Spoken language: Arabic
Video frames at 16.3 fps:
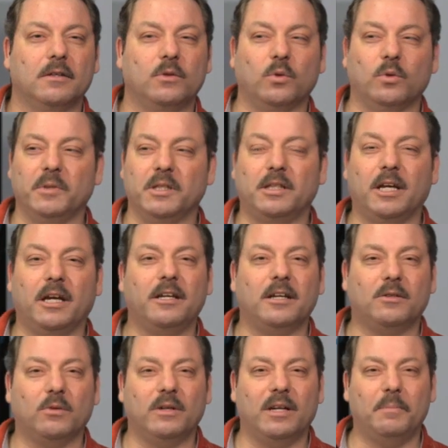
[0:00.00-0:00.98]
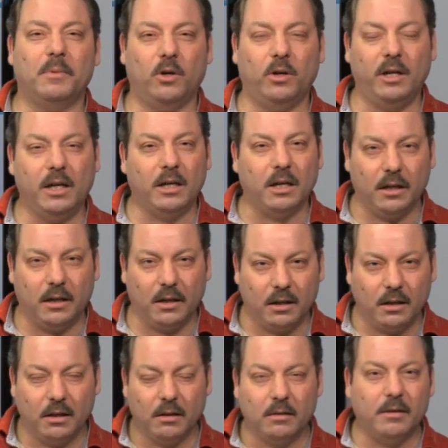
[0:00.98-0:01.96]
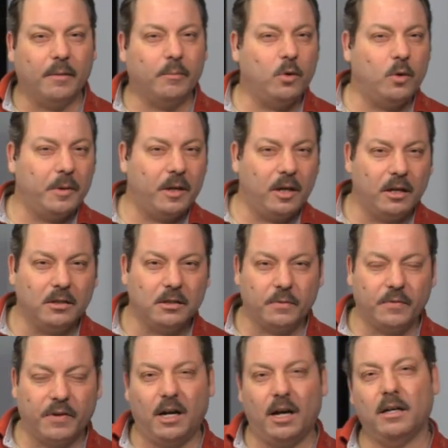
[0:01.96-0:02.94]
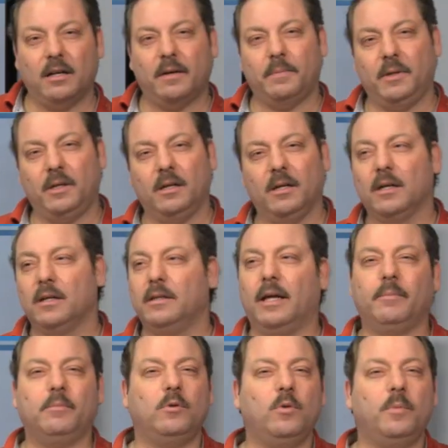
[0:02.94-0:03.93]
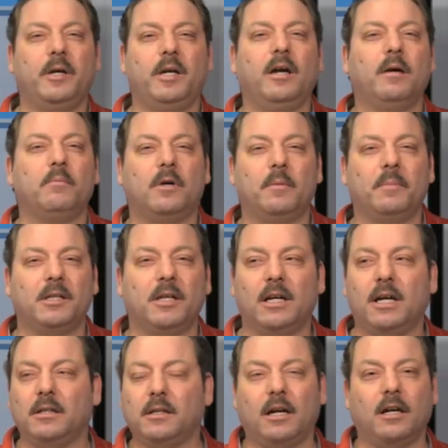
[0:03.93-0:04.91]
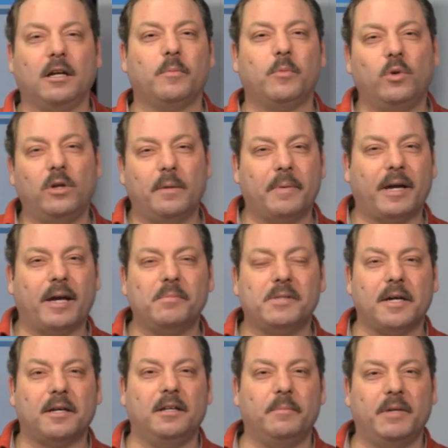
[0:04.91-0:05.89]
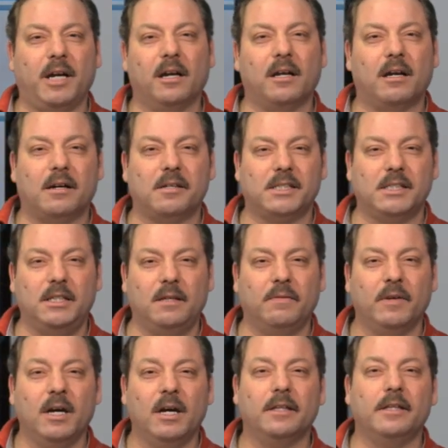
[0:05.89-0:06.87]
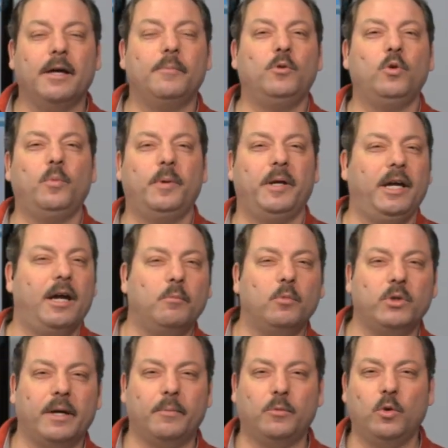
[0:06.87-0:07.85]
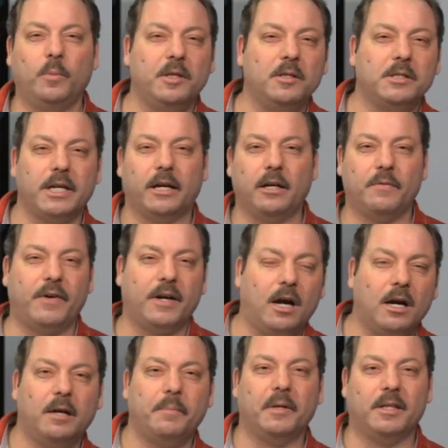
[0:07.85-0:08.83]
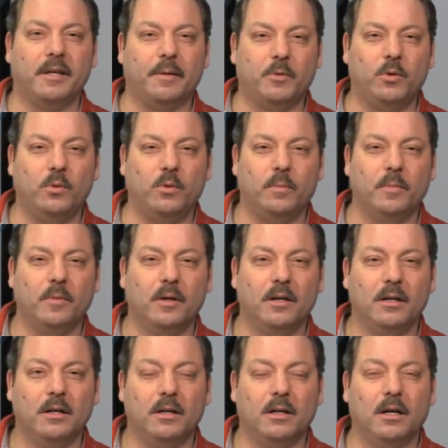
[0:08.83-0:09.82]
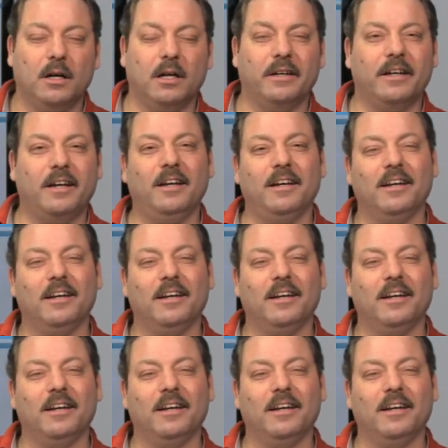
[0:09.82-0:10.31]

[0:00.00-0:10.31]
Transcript: تقوم التانية تقول لها بقول لك ايه دبدوب ايه اللي انت فرحانه بيه دبدوب ايه يا ماما ده انا اقدر اجيبه لك بخمسة جنيه من على الرصيف دبدوب ايه يا ام دبدوب انت اللي فرحانه بالدبدوب الله